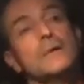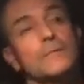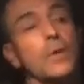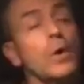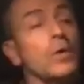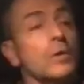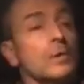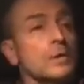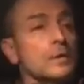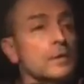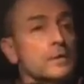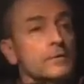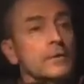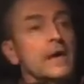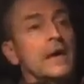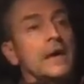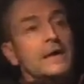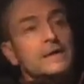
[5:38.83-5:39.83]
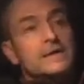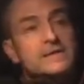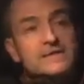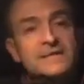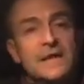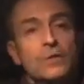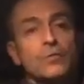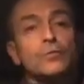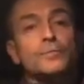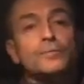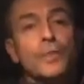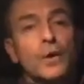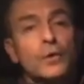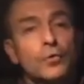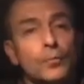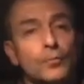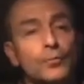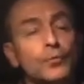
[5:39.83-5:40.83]
Bon, voilà, ça coûte
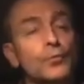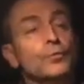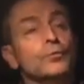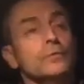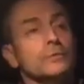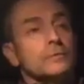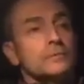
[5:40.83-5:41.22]
pas non plus